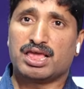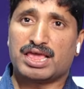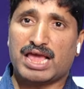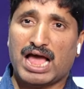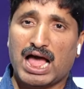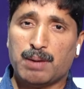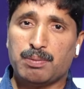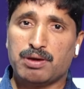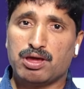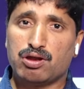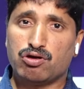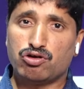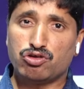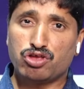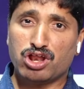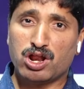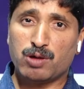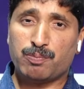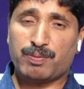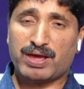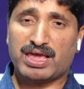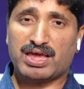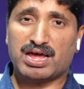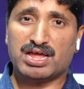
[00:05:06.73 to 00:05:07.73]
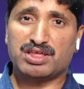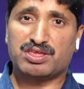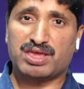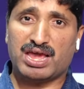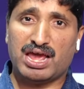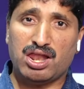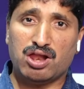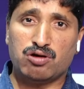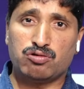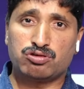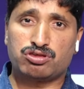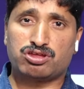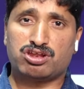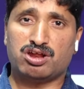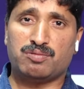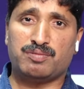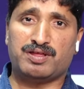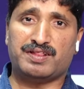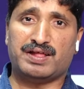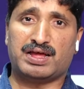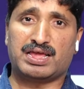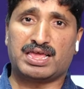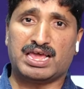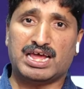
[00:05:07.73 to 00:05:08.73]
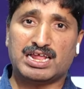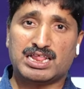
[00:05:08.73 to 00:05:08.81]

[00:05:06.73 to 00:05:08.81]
యాభై రోజులకు పైగా జైల్లో ఉంచడం మీద